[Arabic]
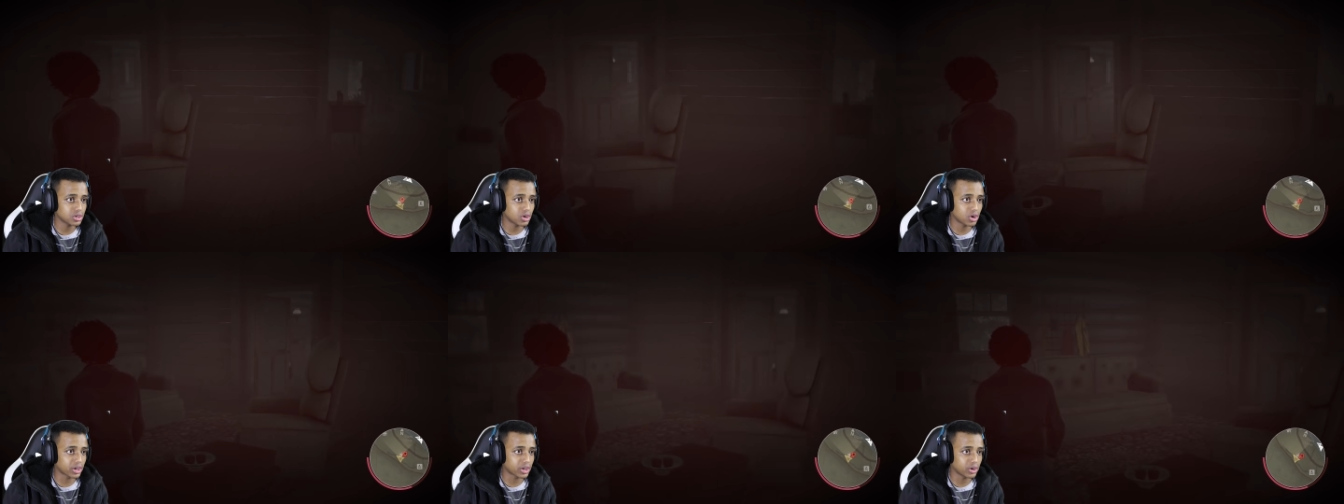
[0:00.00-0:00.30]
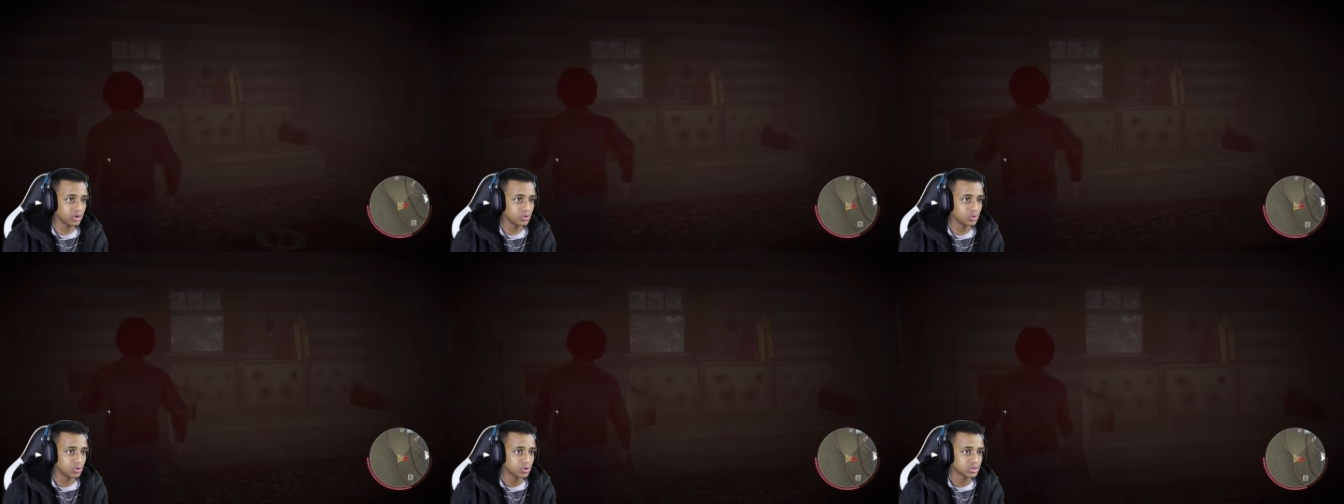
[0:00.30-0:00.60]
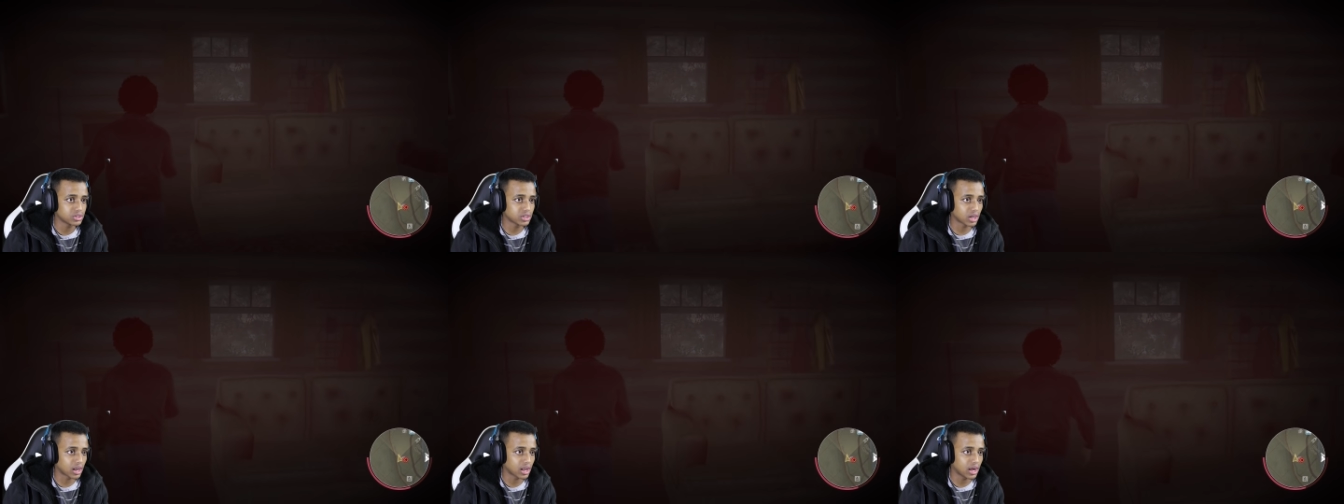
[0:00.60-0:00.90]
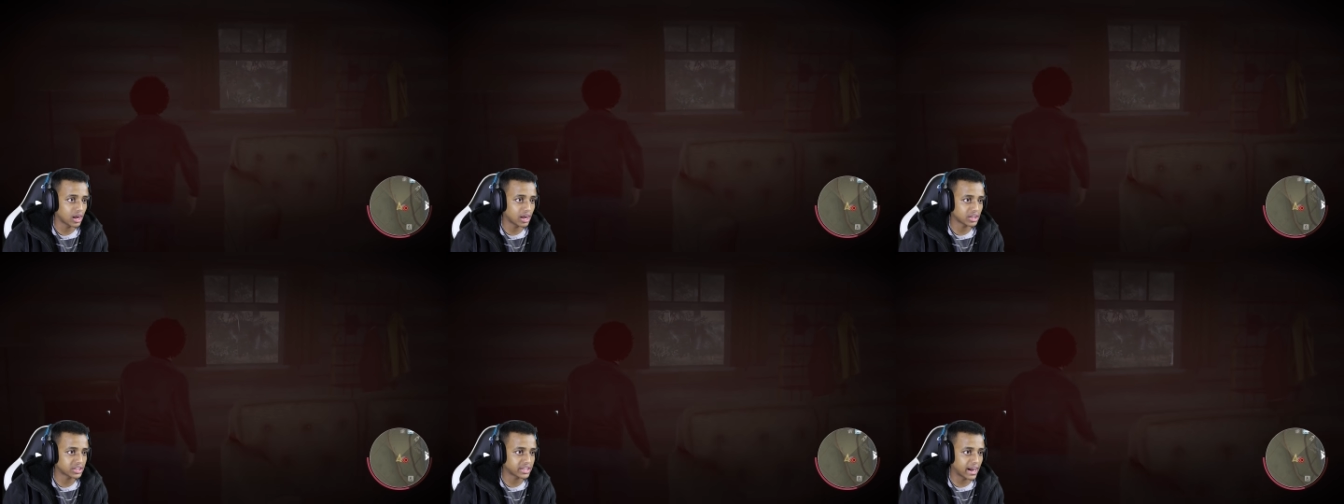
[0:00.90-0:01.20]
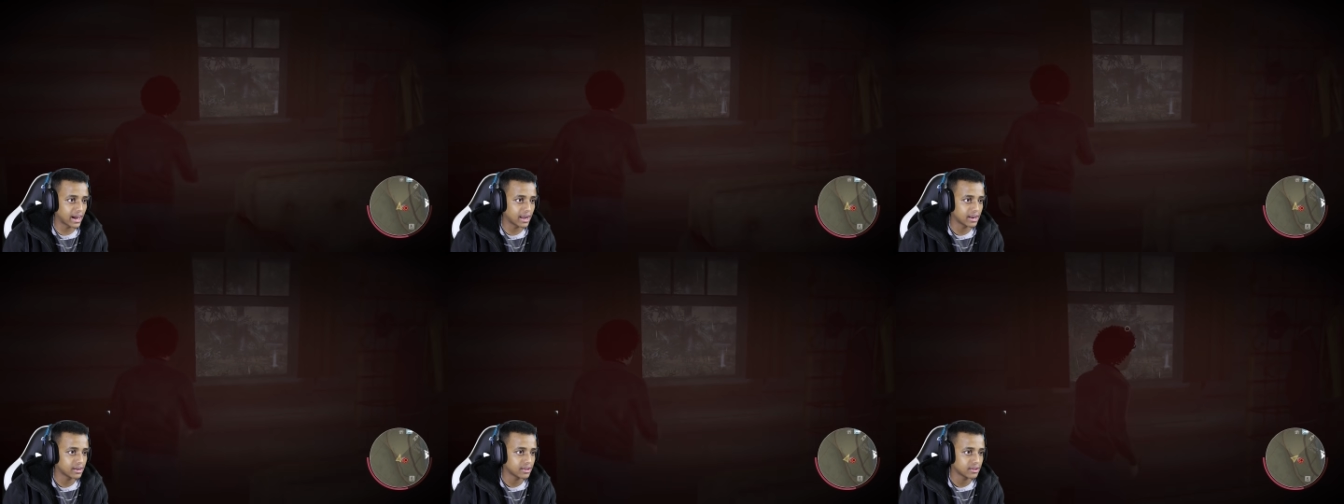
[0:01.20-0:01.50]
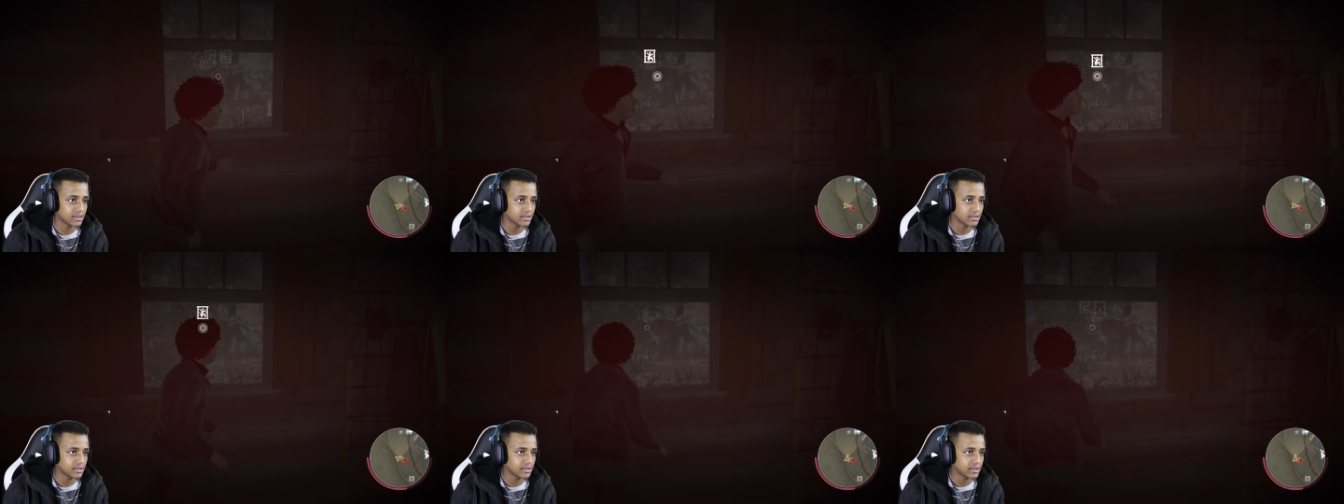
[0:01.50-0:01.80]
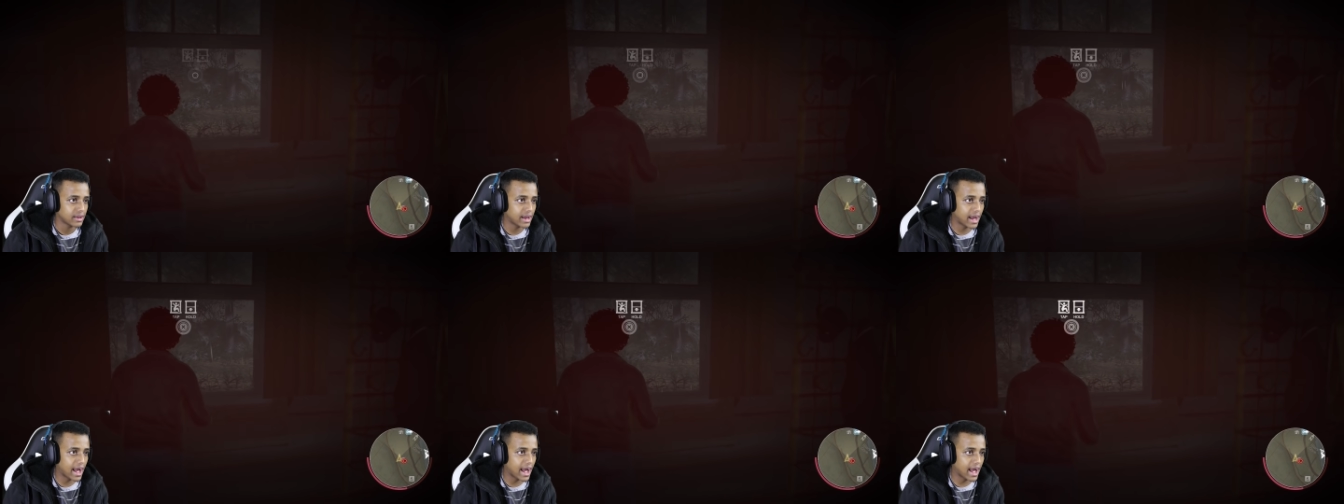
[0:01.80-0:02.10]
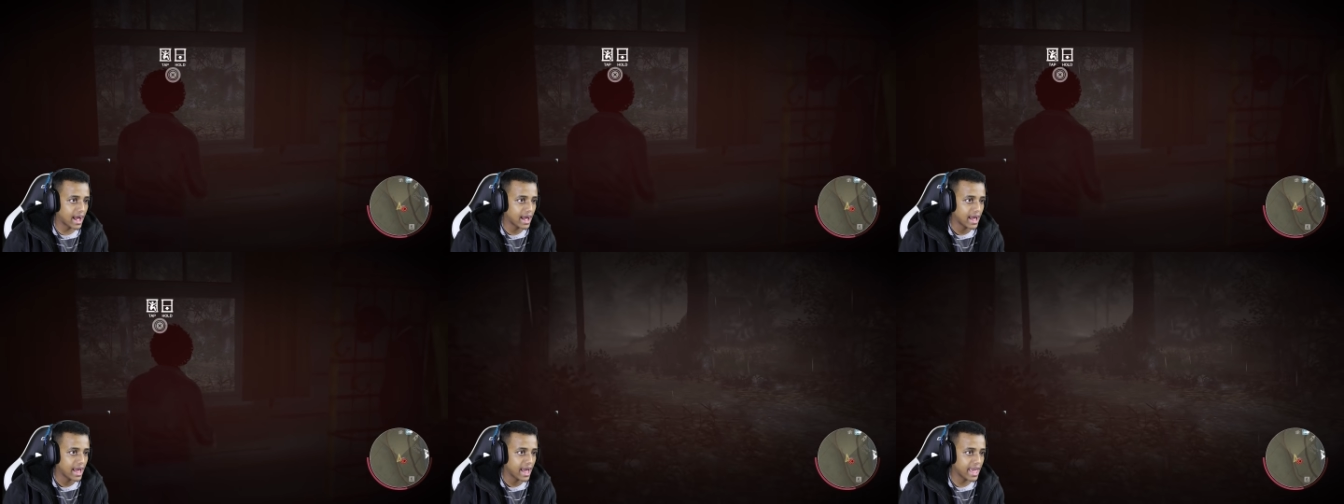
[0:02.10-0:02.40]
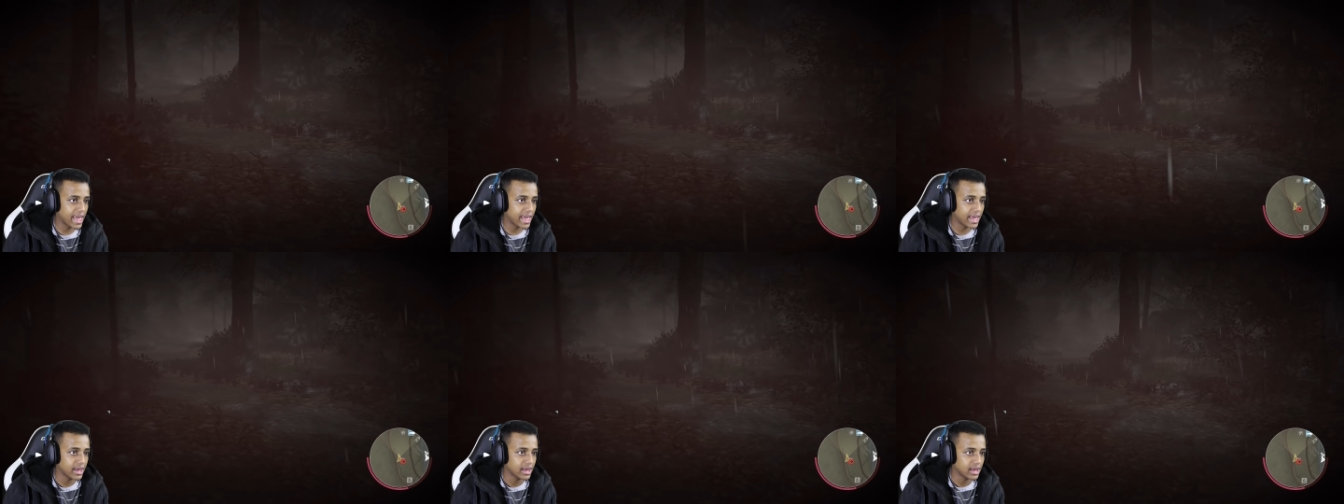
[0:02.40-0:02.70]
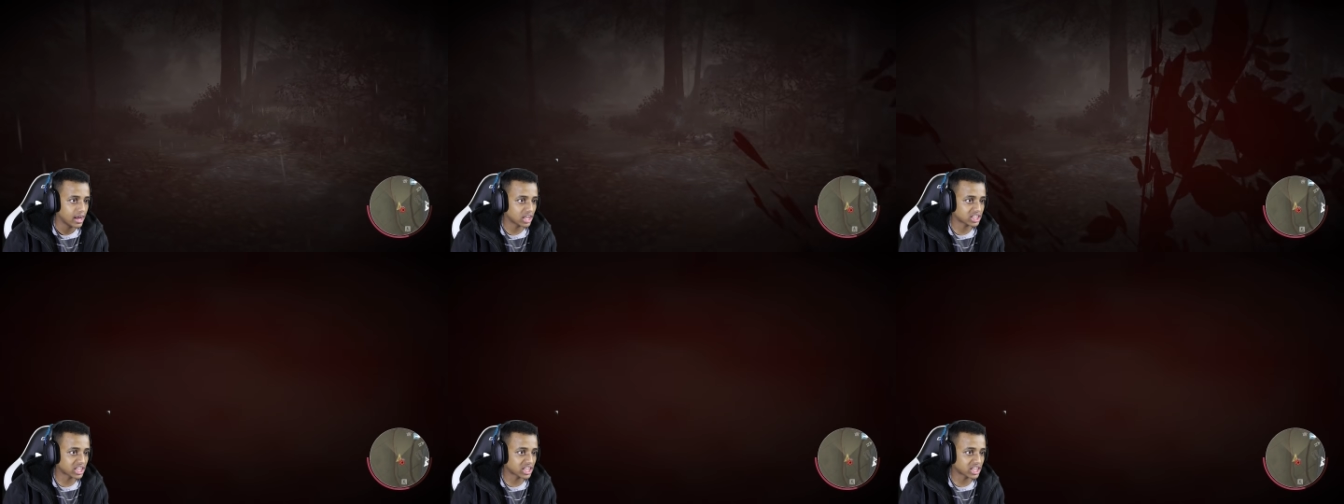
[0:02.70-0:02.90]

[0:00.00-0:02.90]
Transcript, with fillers: اوكي حلو يلا ها تعال ها ها اي